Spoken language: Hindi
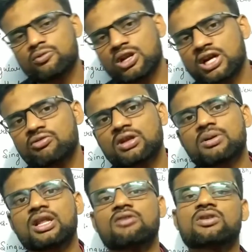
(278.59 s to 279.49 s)
पुलर
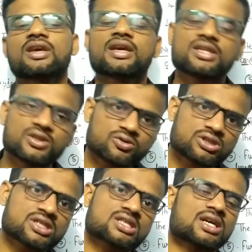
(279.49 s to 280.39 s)
काउंटेबल नाउन के ही यूज
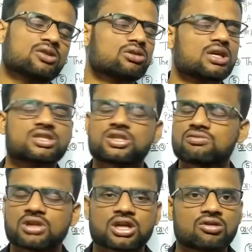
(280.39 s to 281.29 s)
इसके साथ होता है
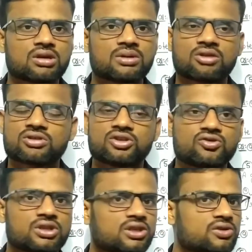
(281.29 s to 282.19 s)
सिंगुलर काउंटेबल नाउन का
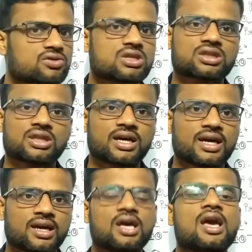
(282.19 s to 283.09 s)
यूज नहीं हो सकता है